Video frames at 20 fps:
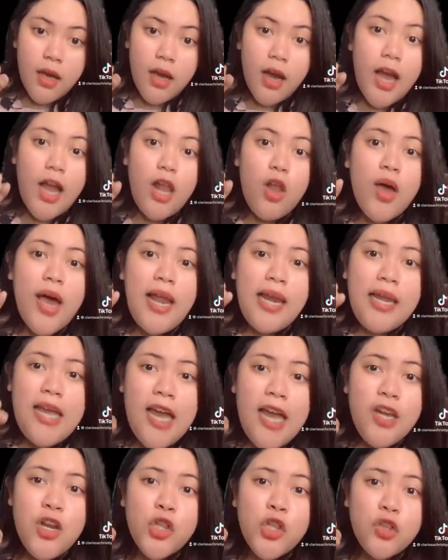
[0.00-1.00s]
Kalau
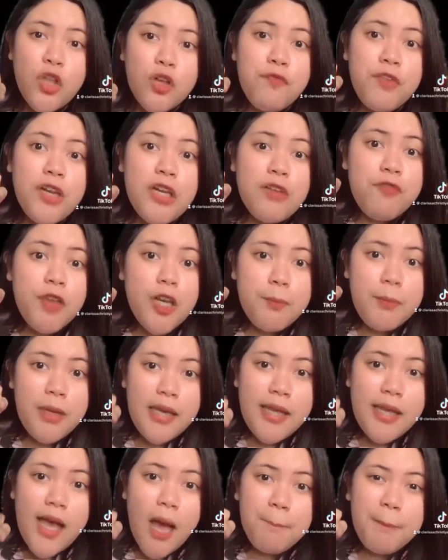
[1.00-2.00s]
kalian nonton film-film
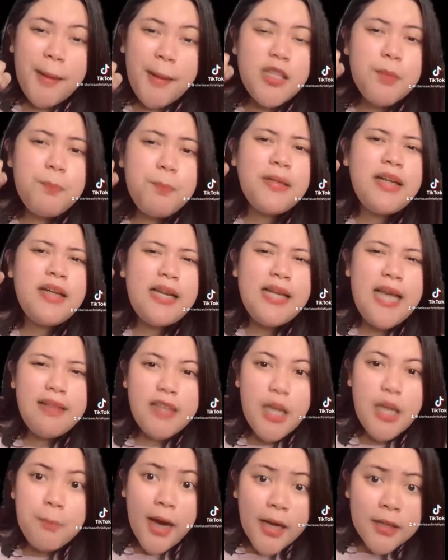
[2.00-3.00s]
India, pasti pernah lihat
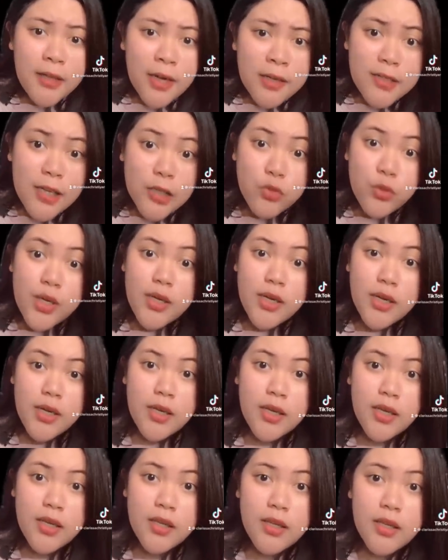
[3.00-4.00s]
deh makanan satu ini nih.